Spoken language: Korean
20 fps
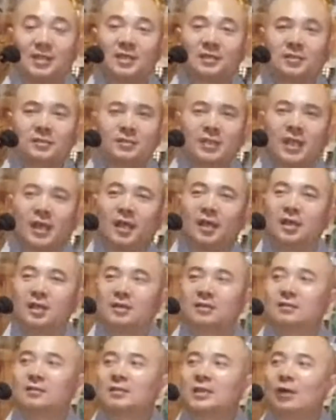근데
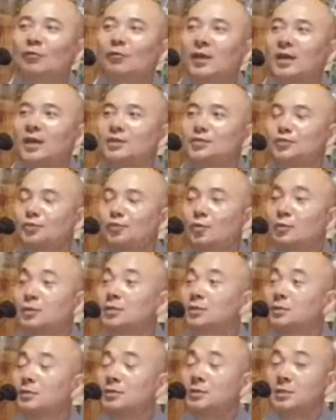그렇다고
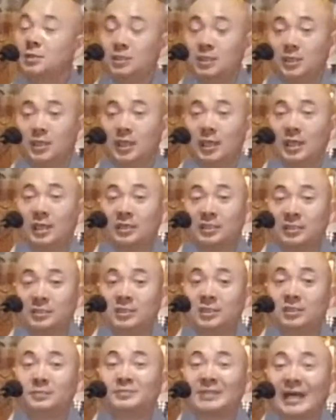해가지고 이게
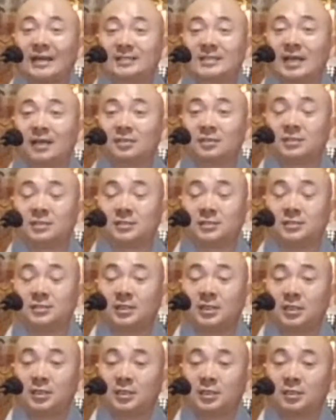지금 당장은
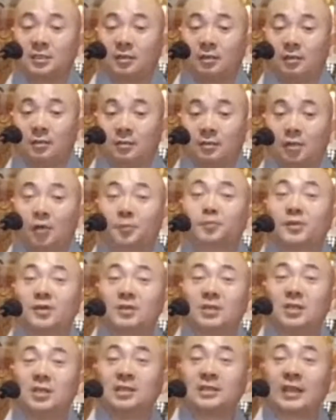어,
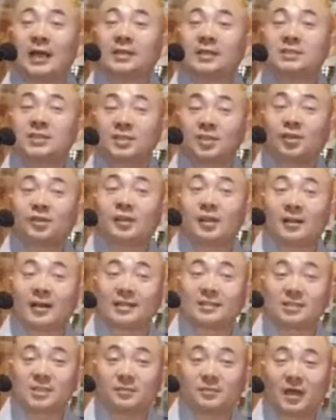역병이 다 씻겨
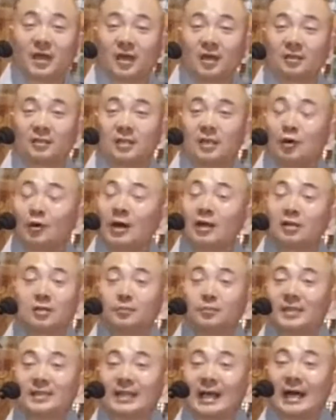내려갔지만
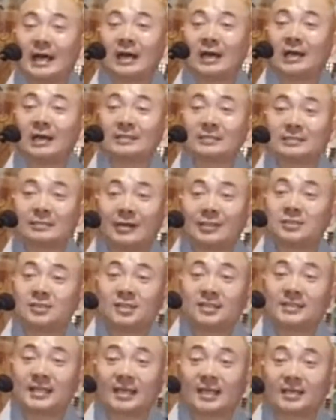한꺼번에 다
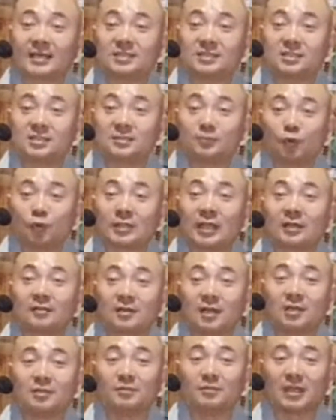완전히 사라지지는 못할
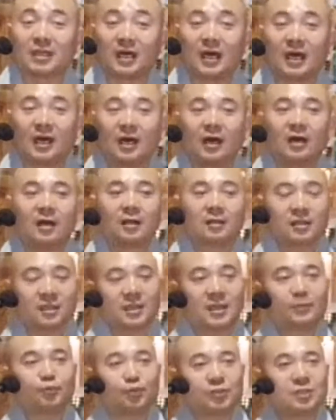거 아닙니까?
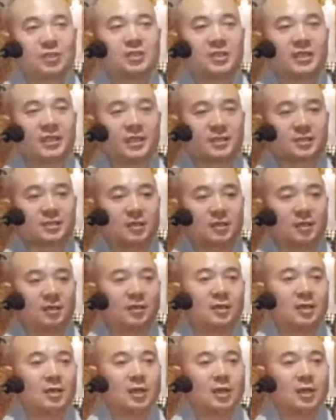그러니까 부처님께서